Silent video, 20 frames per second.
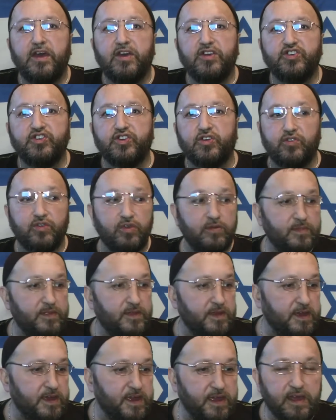Шалом,
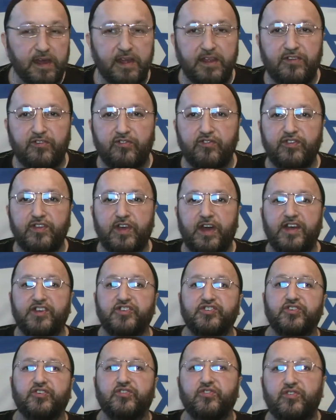дорогие друзья,
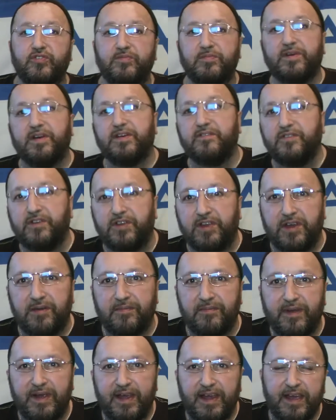шалом,
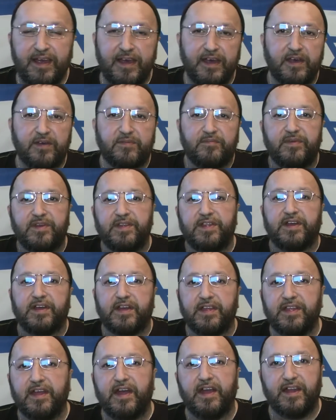хаверим. Мы на
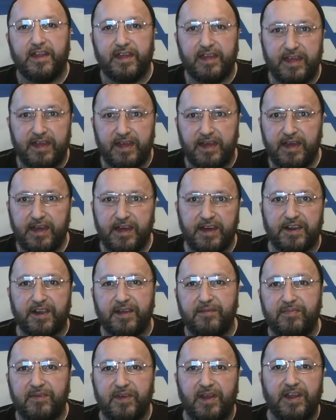канале
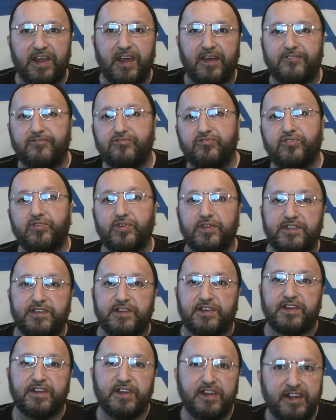Рэб Илья
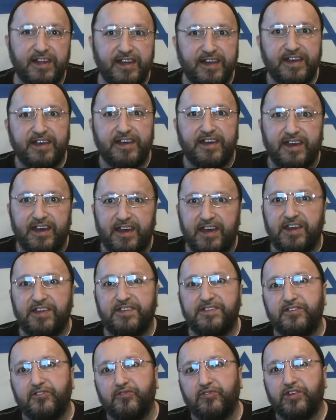Гукосар. Э, и
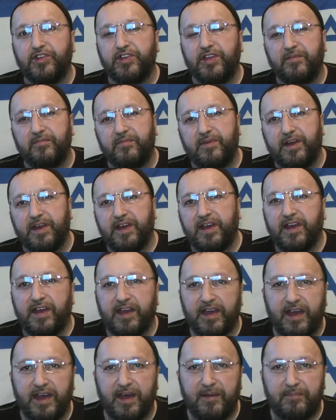сегодня мы
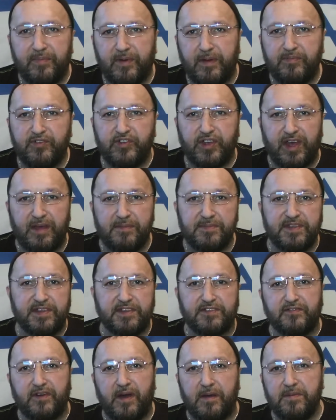э,
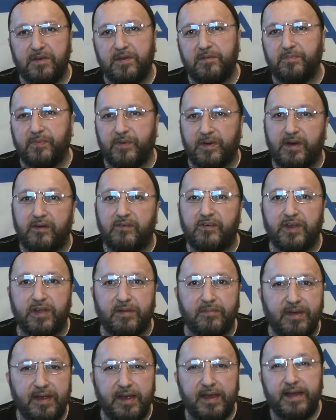пообщаемся с вами и
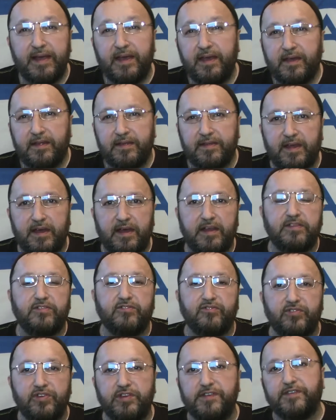поговорим на
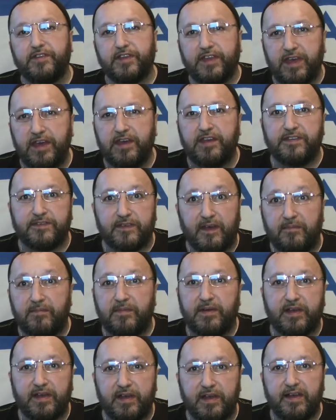одну из таких
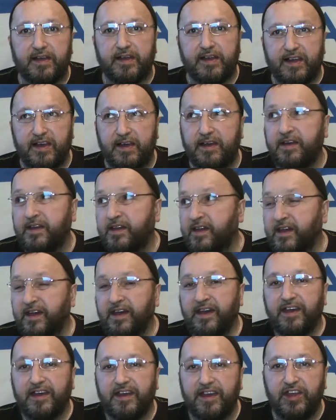самых э,
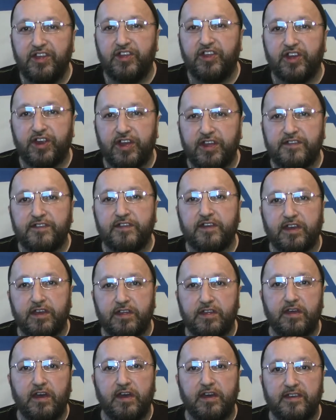интересных
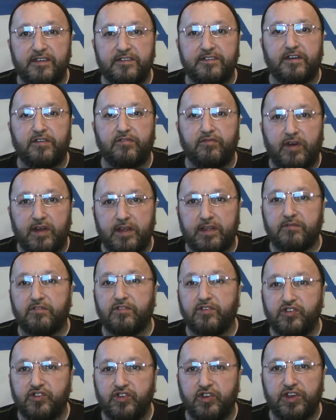и
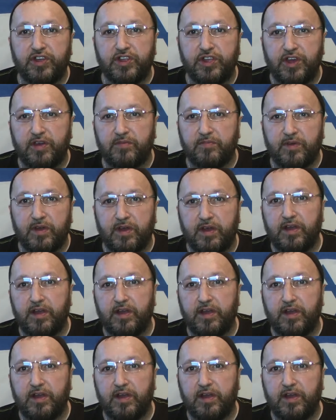захватывающих тем,